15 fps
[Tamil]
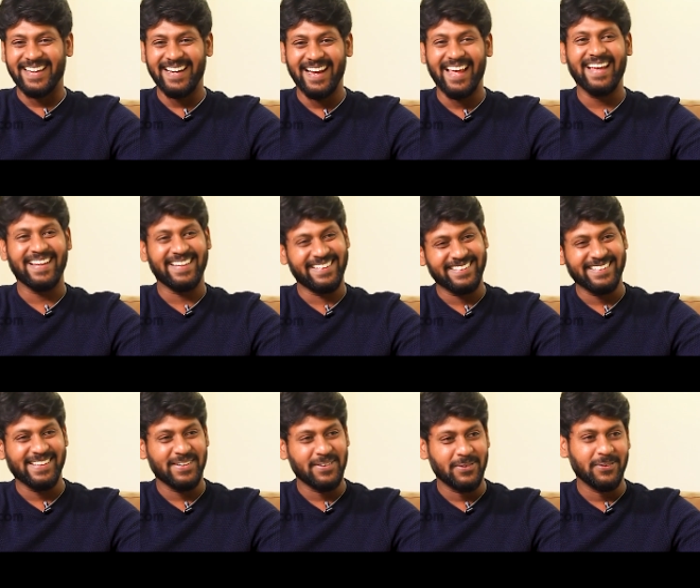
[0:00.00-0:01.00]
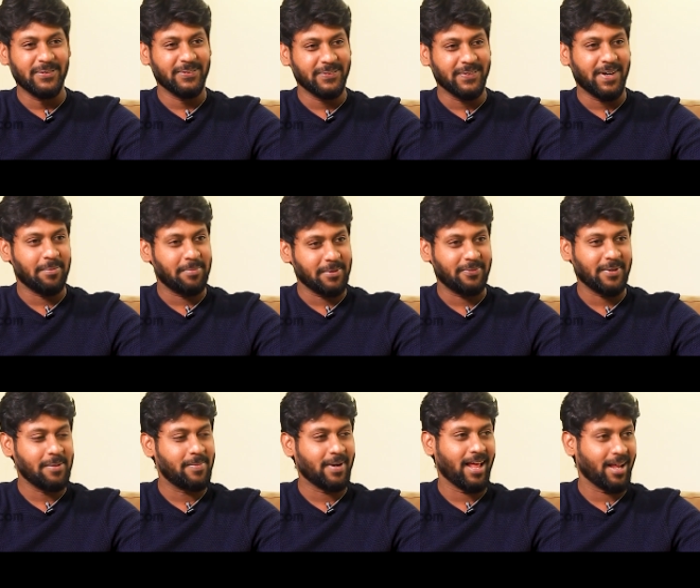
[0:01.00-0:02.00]
இல்ல இன்னும் அப்படி
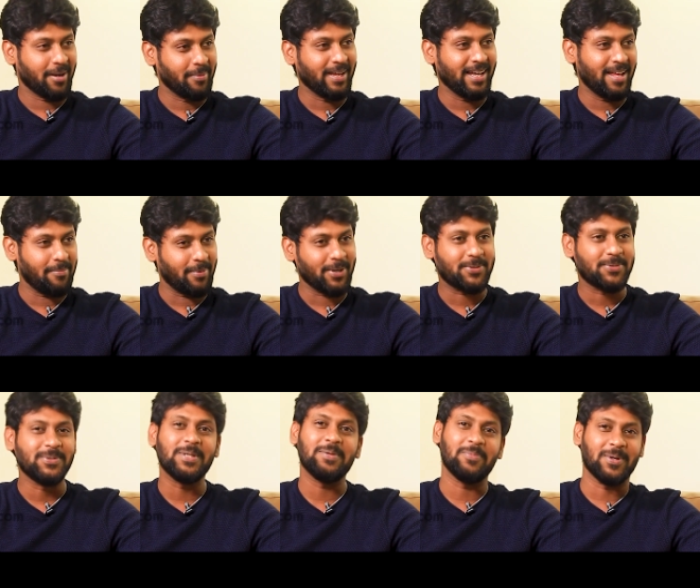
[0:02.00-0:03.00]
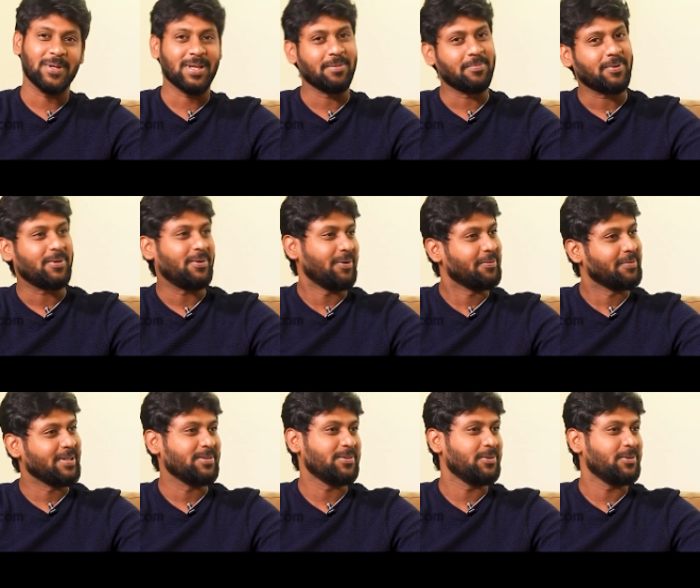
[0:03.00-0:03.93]
ஃபீல் பண்ண ஆரம்பிக்கல படம் ஷூட்டிங் போனதுக்கப்புறம் அப்படி